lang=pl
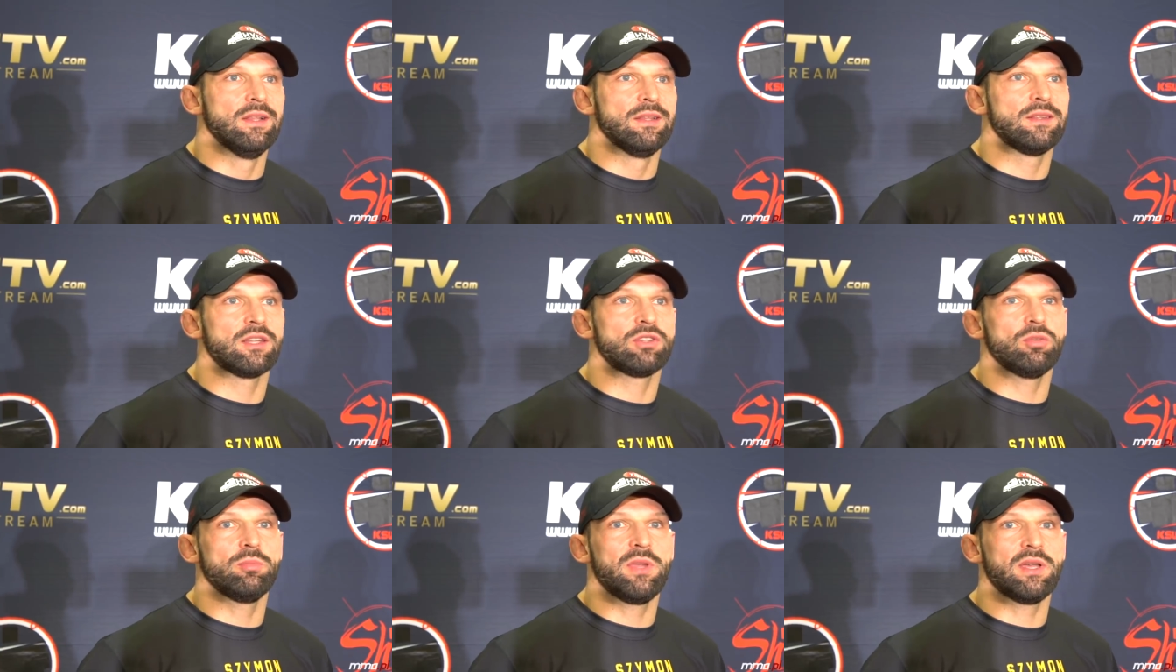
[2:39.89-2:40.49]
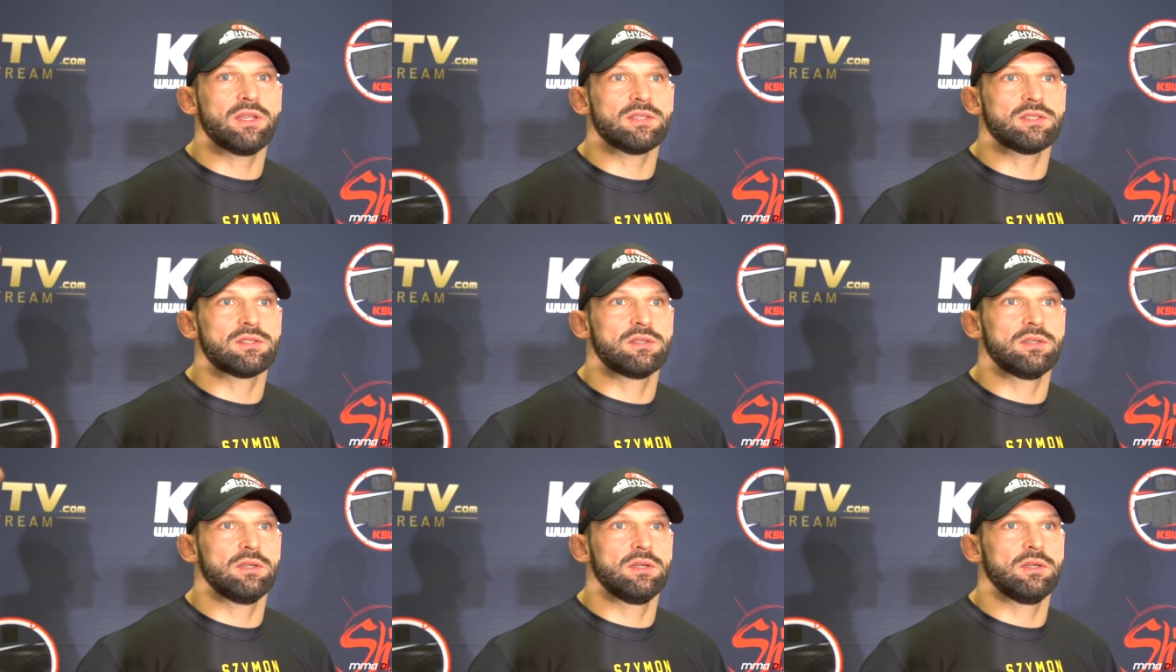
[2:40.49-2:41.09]
Natomiast
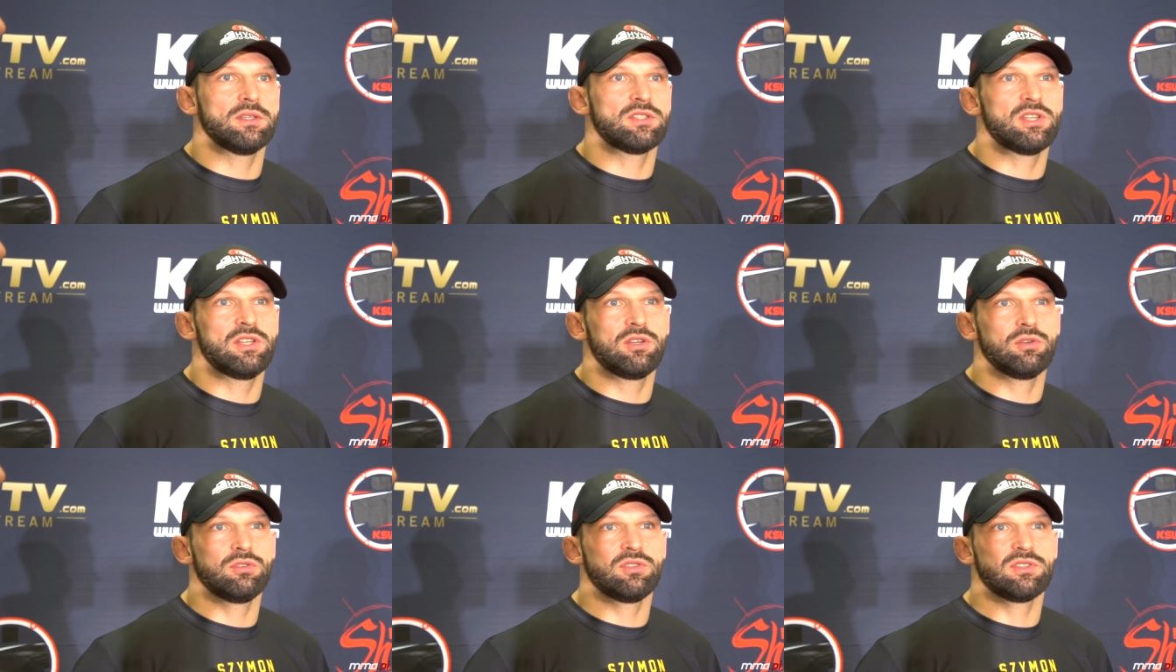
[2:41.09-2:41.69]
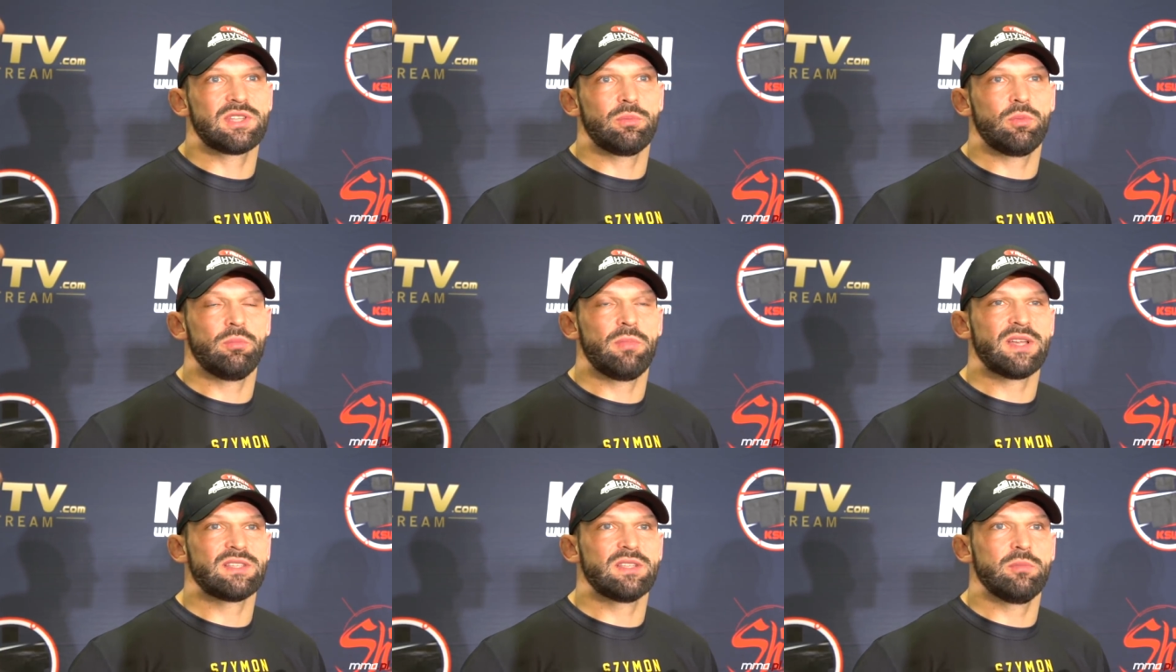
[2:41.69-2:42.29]
e, jeżeli chodzi o samą
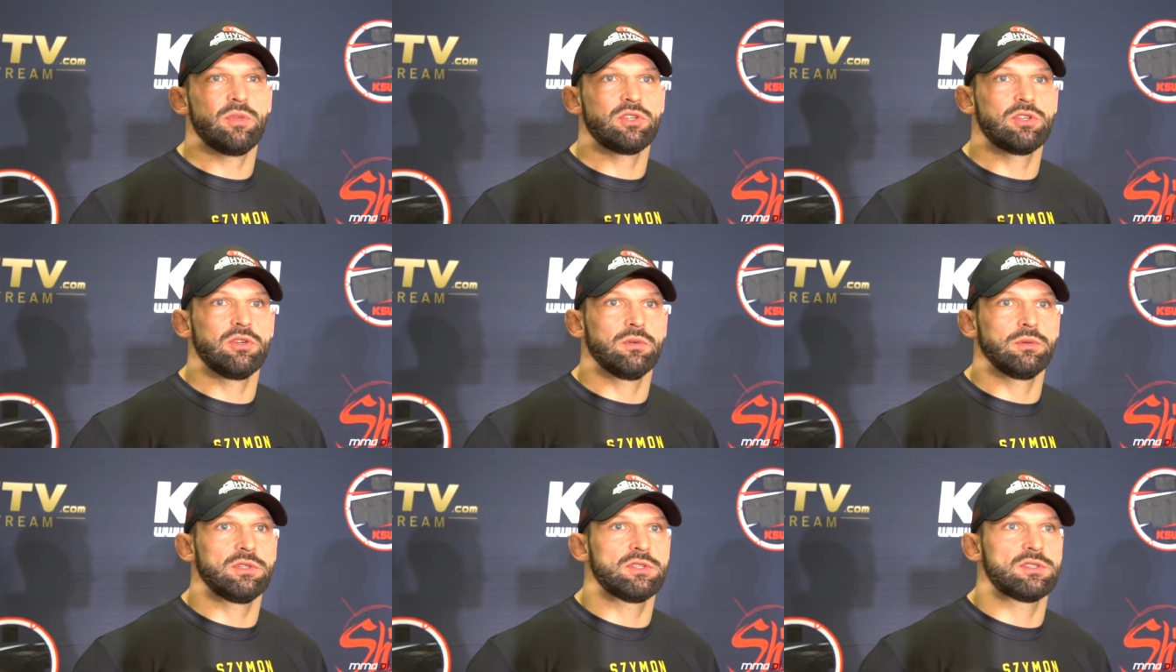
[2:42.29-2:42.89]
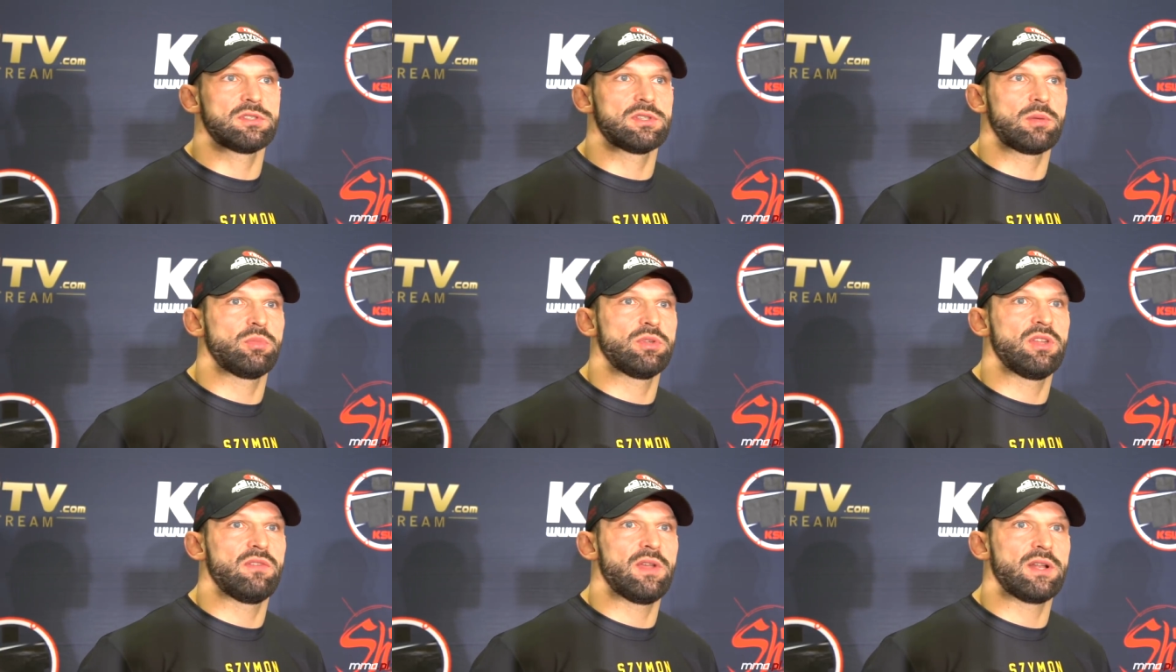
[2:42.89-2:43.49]
masę mięśniową, to jest
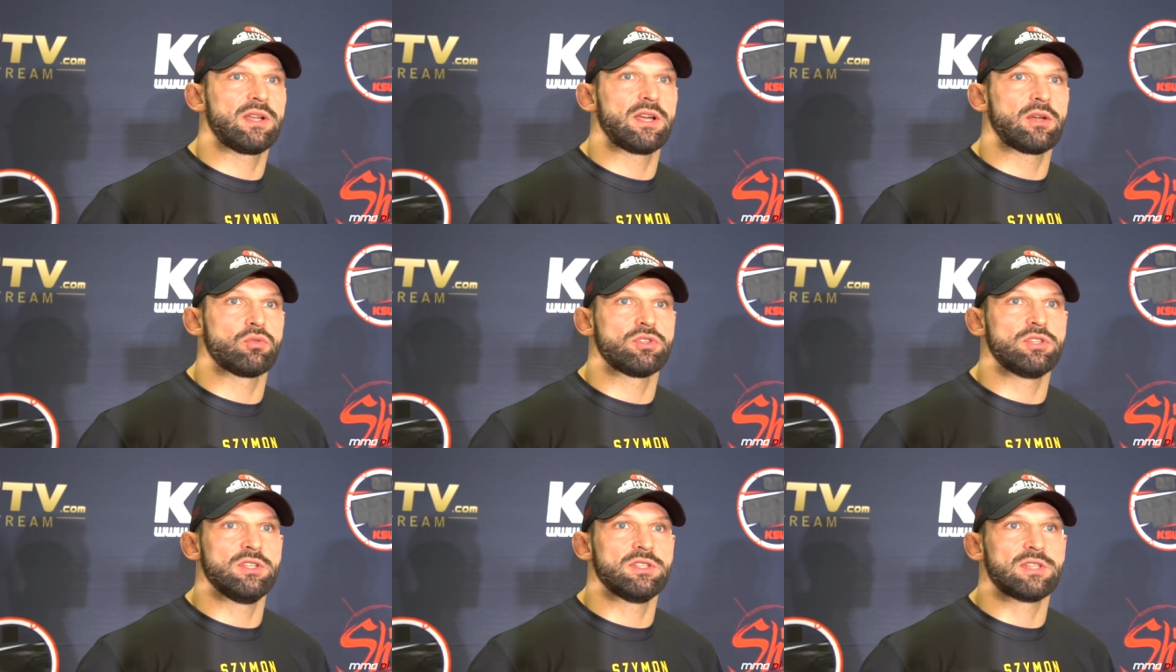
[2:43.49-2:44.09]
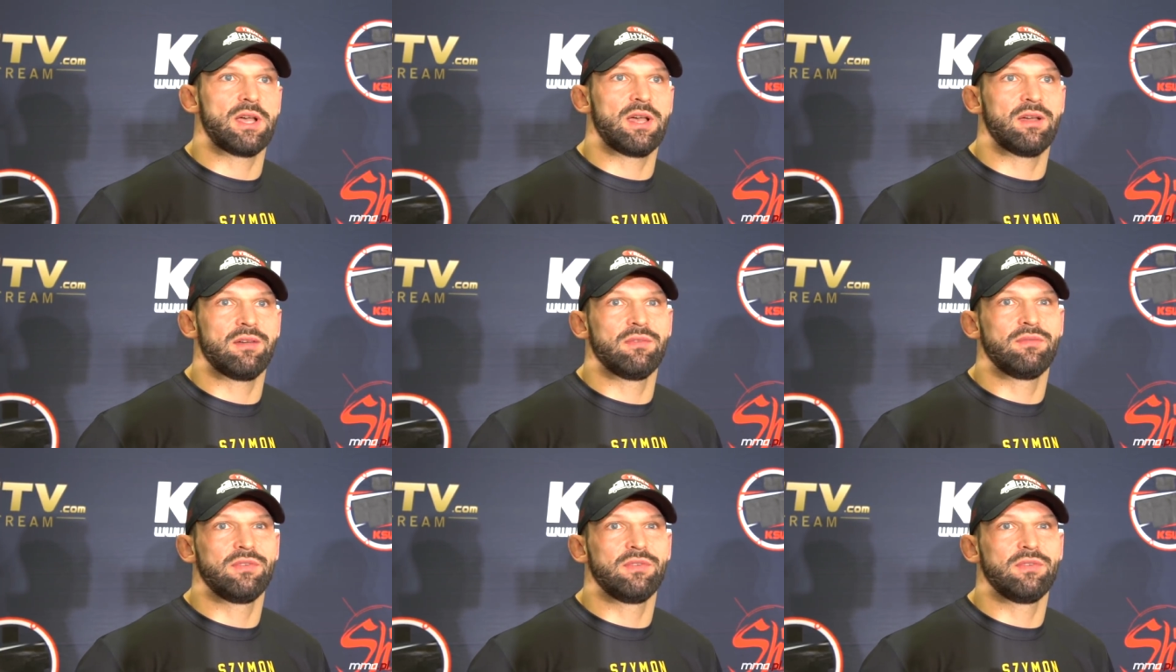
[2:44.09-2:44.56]
jakby niewielka różnica.